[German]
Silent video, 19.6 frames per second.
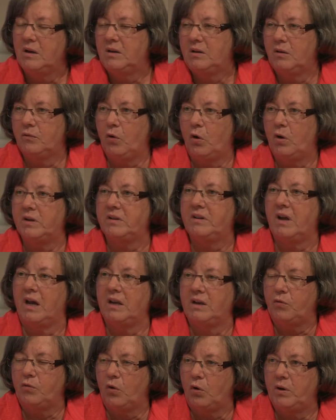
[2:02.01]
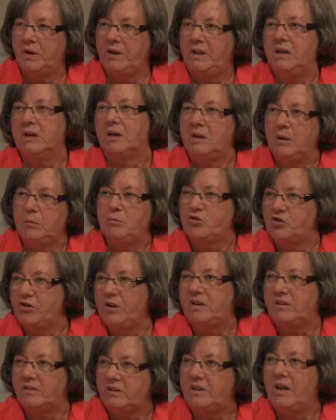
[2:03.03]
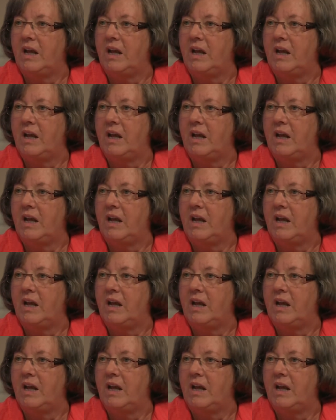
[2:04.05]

Eine Woche da, Woche hier. Im Schnitt